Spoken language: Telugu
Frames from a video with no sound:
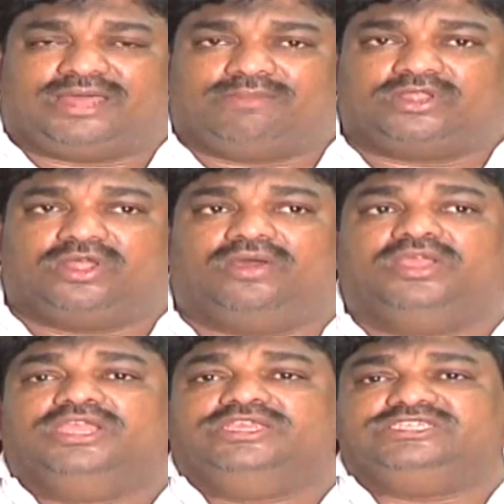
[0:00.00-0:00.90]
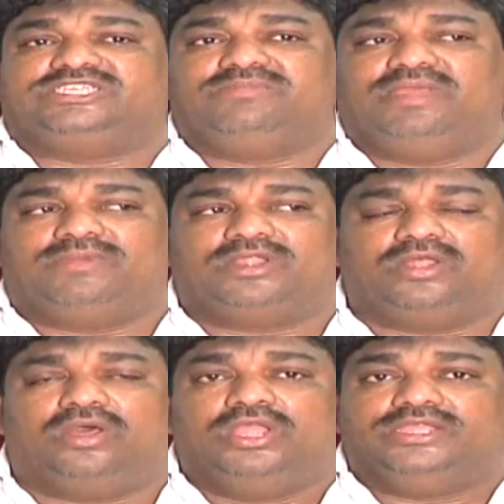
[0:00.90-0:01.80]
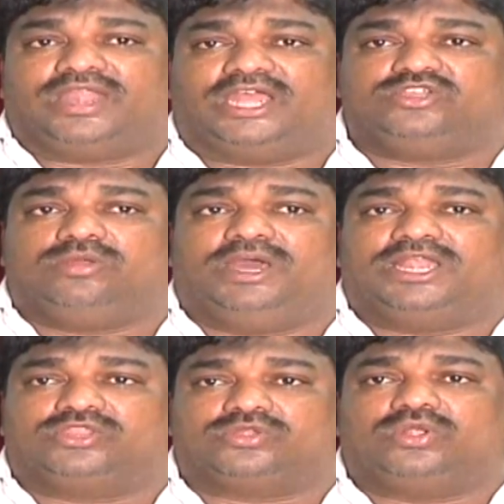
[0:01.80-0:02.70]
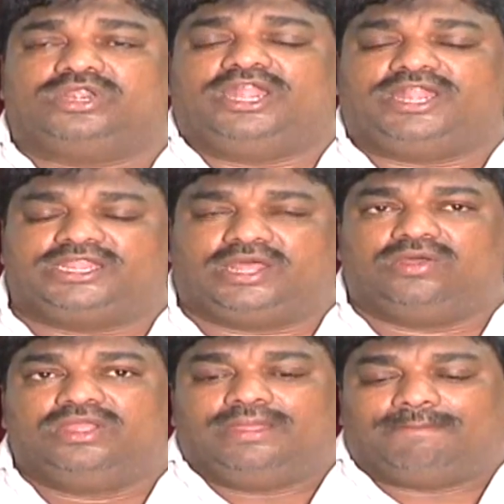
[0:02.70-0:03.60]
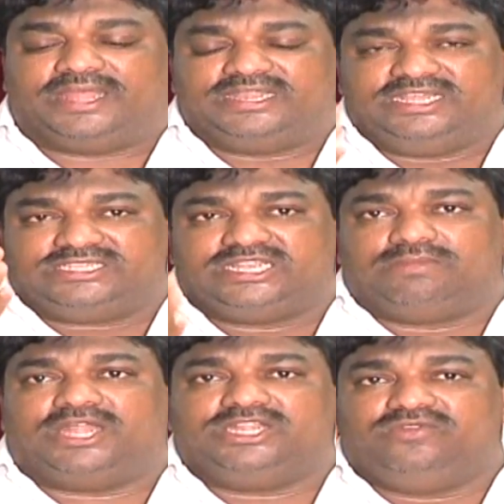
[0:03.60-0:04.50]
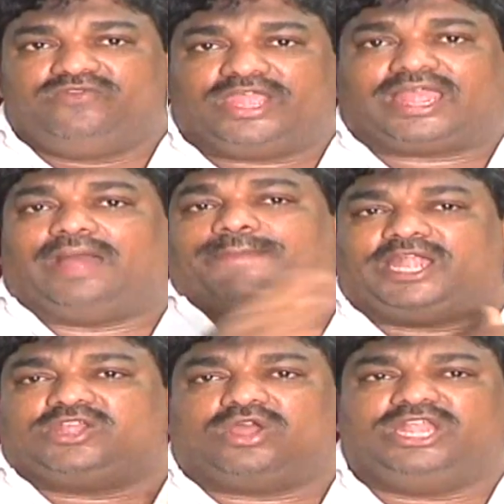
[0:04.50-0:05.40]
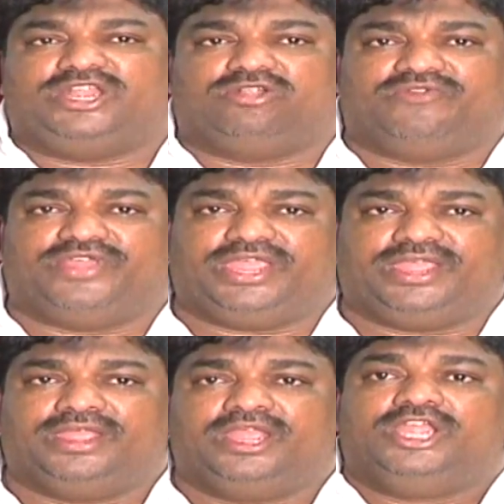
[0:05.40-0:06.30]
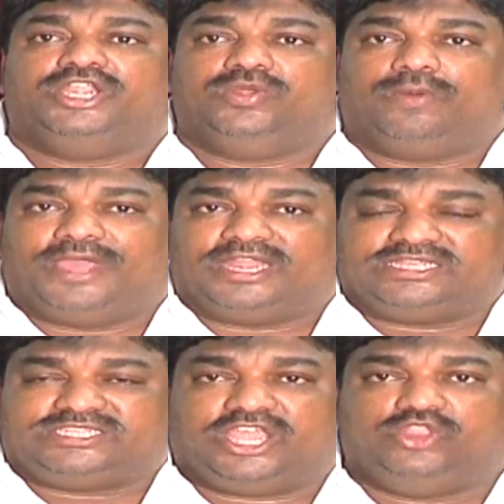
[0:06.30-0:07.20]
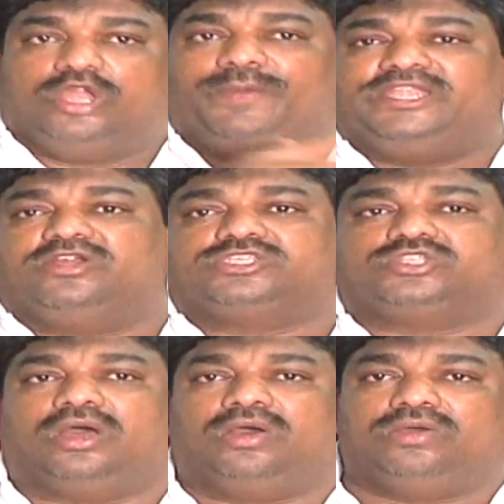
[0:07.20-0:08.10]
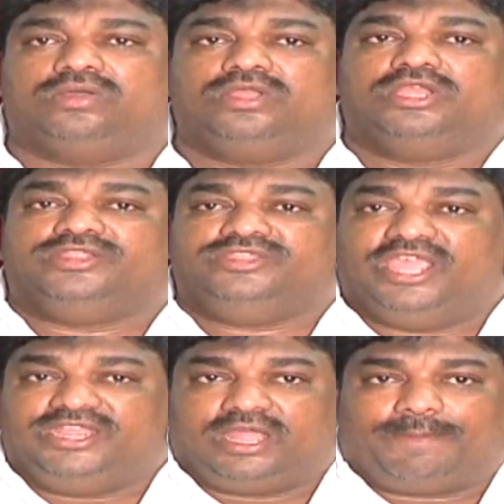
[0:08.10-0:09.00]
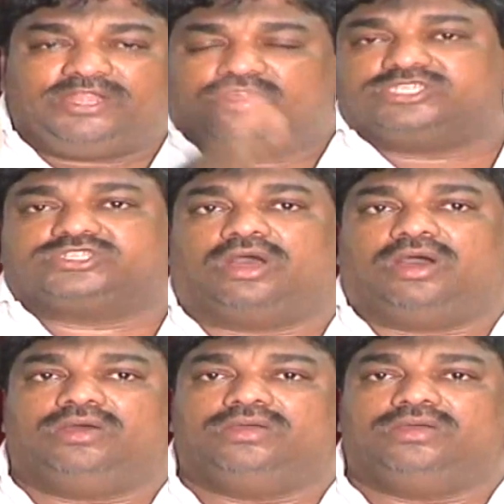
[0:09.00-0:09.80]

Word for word: ఛాంబర్లో ఈసీ మెంబర్లో రాజకుమార్ అంత తోడు అన్నాం మరి నీ సినిమాని నువ్వే కాపాడుకోలేనోడివి నువ్వు పేరేసీకి ఎందుకు పనికొస్తావు దేనికి పనికొస్తావు